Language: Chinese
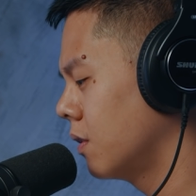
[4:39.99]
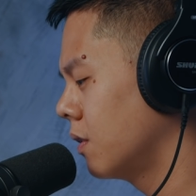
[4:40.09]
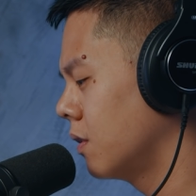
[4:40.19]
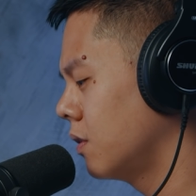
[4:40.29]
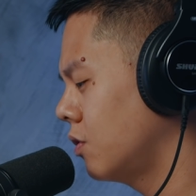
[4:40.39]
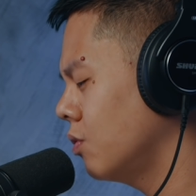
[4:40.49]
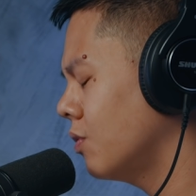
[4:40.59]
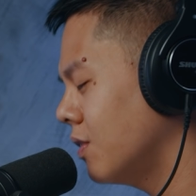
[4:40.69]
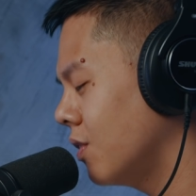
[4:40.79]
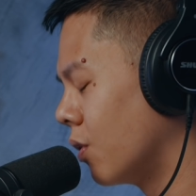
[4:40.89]
不对？就
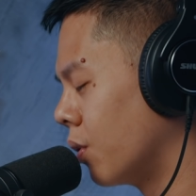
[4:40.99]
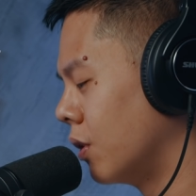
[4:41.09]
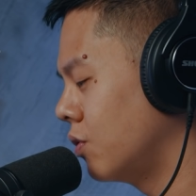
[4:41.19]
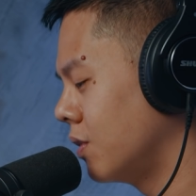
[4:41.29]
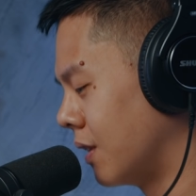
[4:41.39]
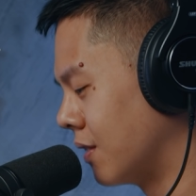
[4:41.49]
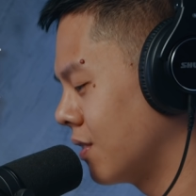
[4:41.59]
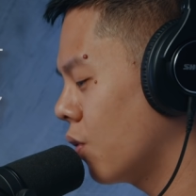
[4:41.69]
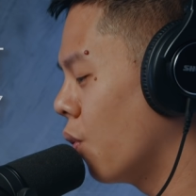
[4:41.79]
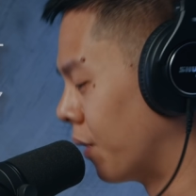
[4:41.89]
算是有回去，也是
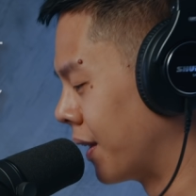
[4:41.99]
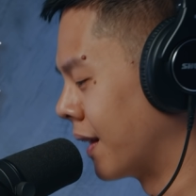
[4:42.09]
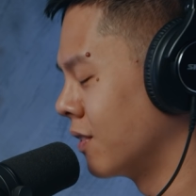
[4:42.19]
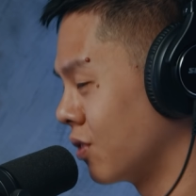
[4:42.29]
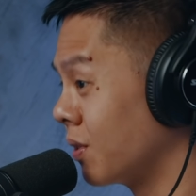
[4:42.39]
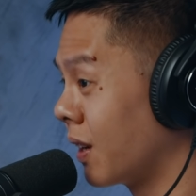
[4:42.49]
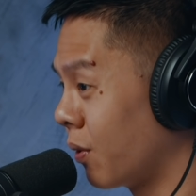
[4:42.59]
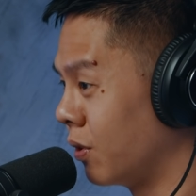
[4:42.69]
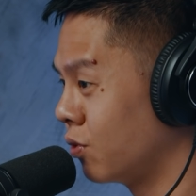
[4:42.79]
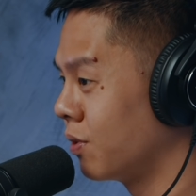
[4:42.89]
过年的时候才
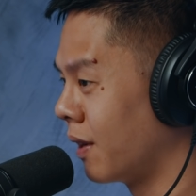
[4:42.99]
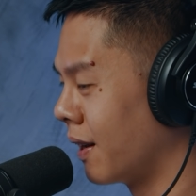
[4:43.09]
回去